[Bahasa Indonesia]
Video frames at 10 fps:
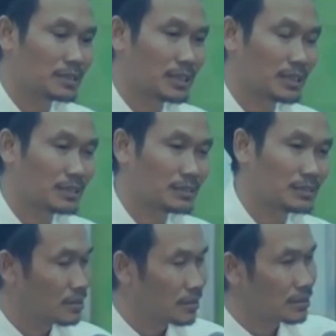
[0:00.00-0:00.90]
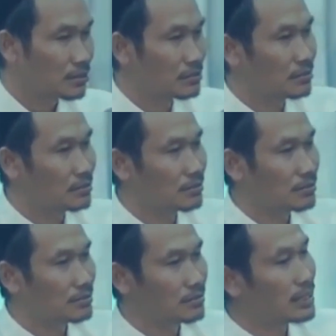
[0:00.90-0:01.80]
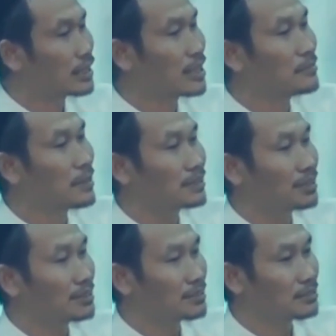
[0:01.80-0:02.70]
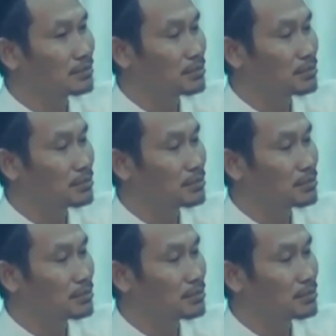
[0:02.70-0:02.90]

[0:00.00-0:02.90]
sekarang itu ada gambarnya di situ